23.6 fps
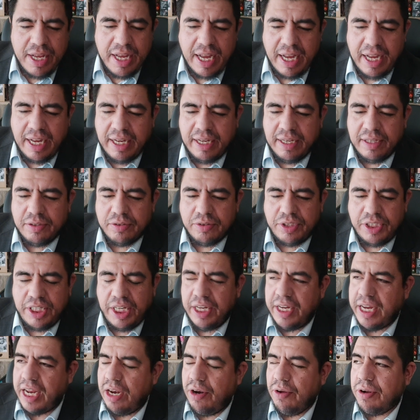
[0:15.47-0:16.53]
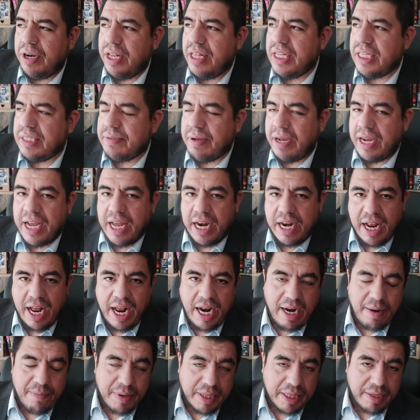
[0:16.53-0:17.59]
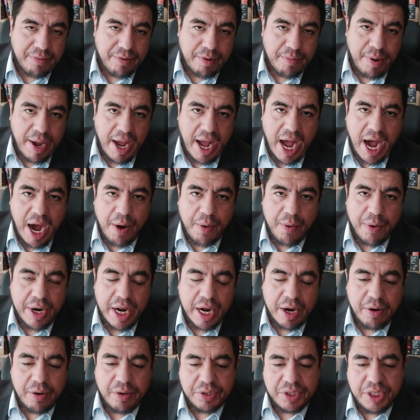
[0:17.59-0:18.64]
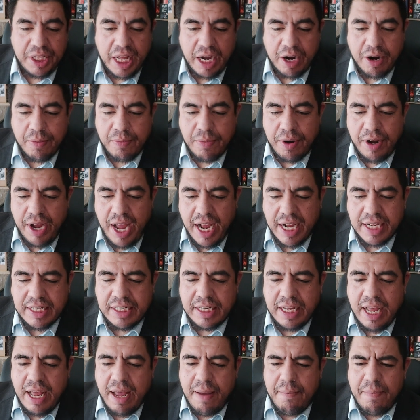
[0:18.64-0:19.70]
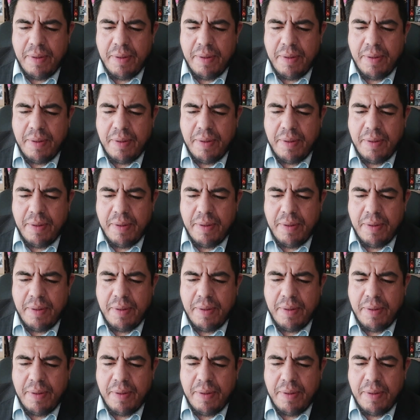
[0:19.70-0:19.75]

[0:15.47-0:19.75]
eh, sin que logre desbancar a la plataforma ahora conocida como X,